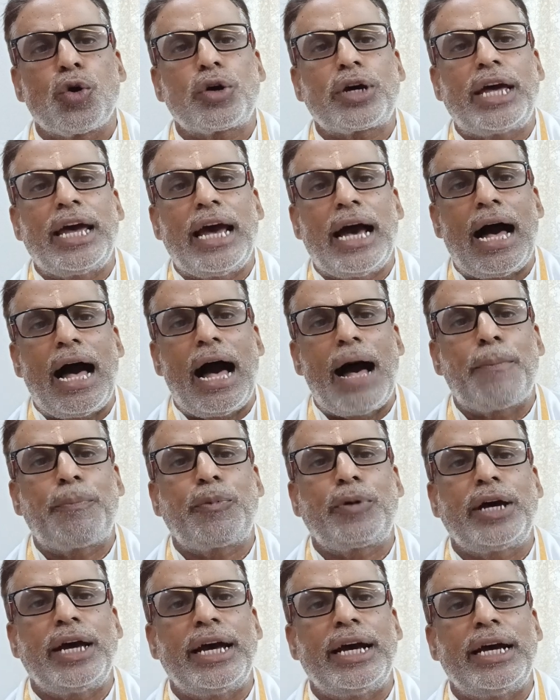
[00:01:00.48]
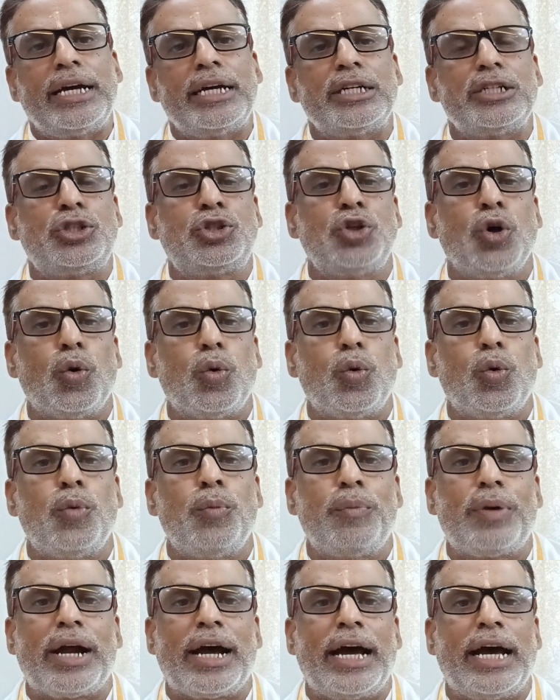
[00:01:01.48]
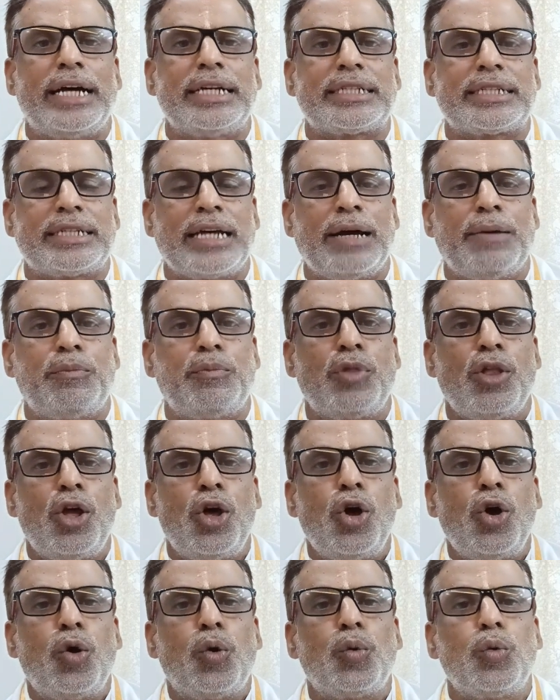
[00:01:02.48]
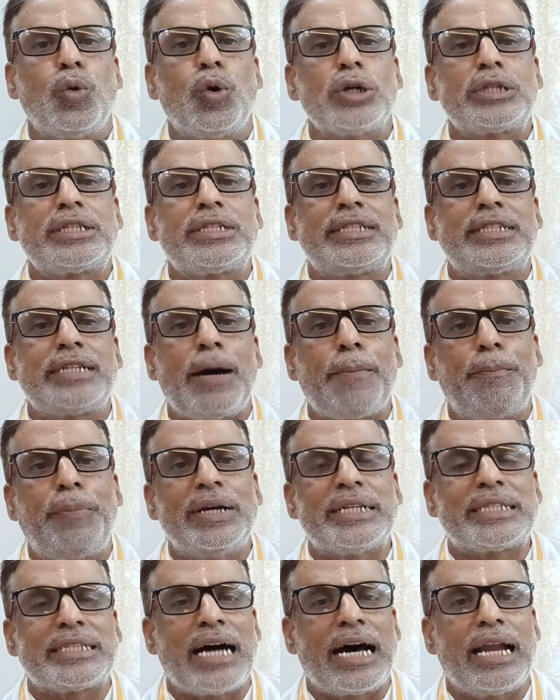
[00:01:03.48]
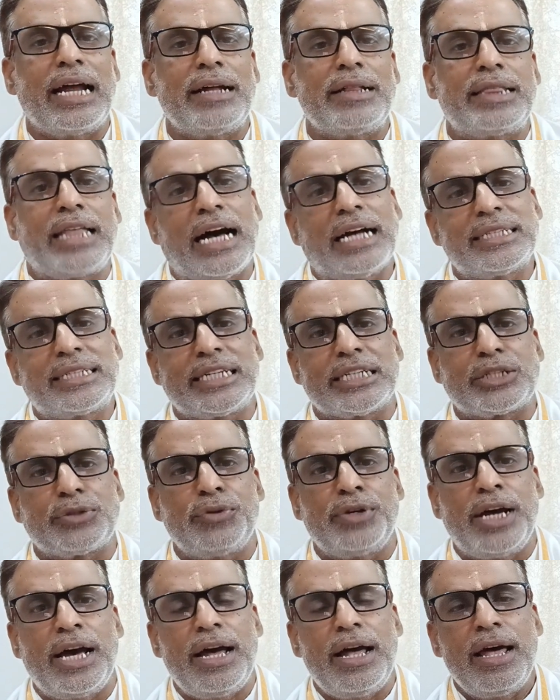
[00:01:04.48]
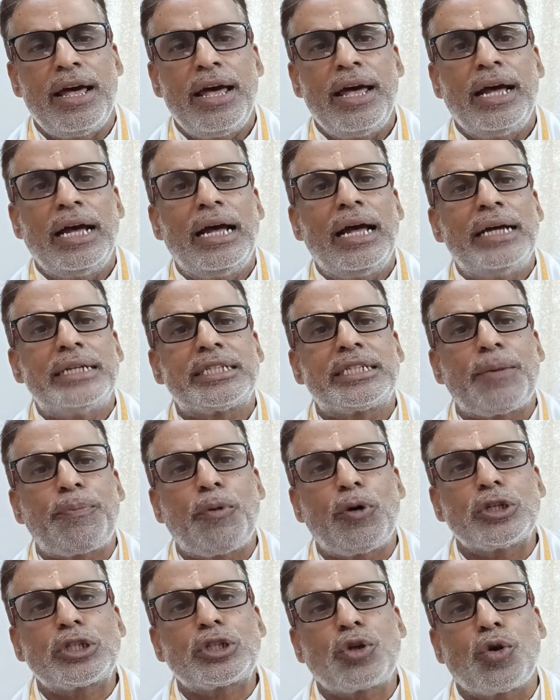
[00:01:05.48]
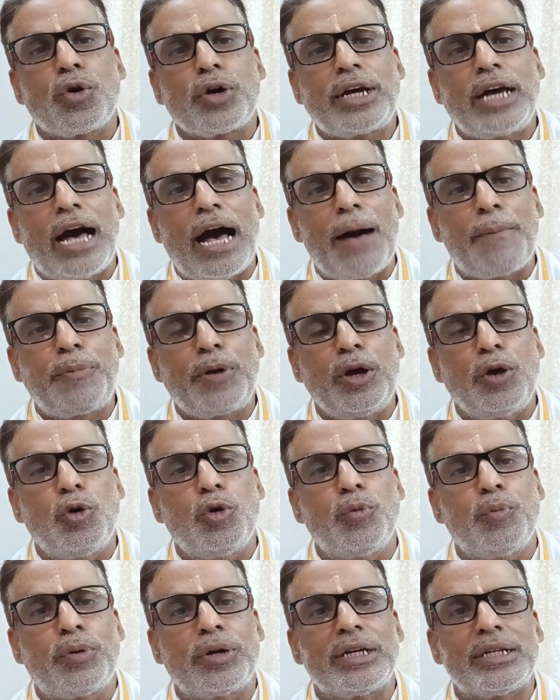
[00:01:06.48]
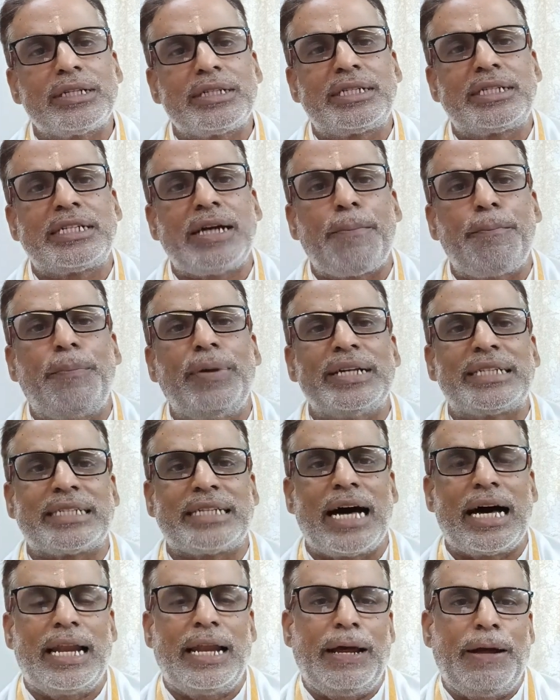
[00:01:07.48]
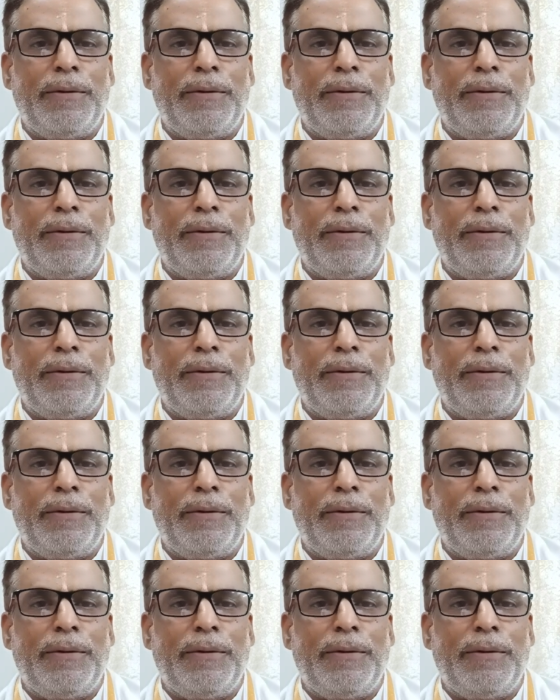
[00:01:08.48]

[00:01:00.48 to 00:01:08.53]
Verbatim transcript: कि आपकी जो उम्र है इस टाइम वो 26 साल है ध्यान से सुनिए सपोज करो कि आपकी उम्र 26 साल है